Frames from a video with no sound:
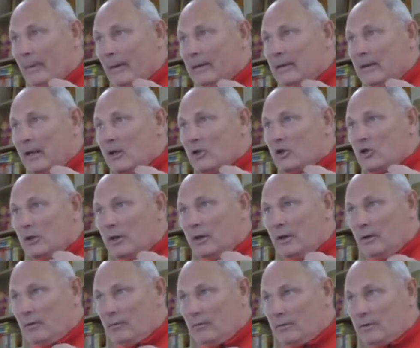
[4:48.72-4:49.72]

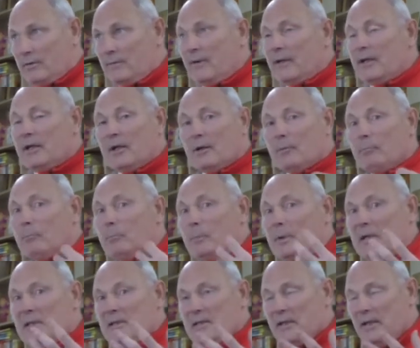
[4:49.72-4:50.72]
должны в своих
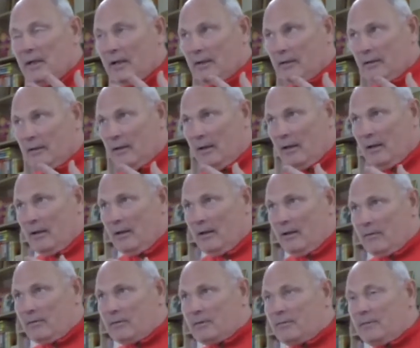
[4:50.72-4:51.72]
мыслях,
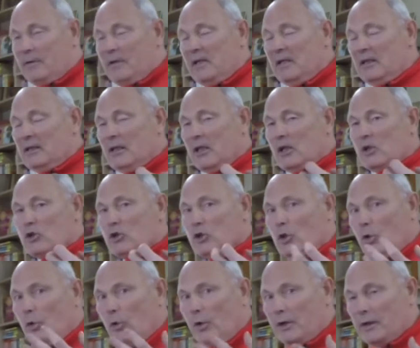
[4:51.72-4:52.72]
в своей
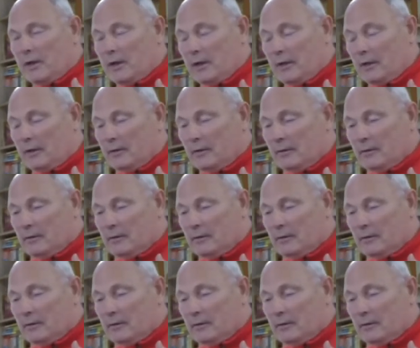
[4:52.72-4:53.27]
настройке,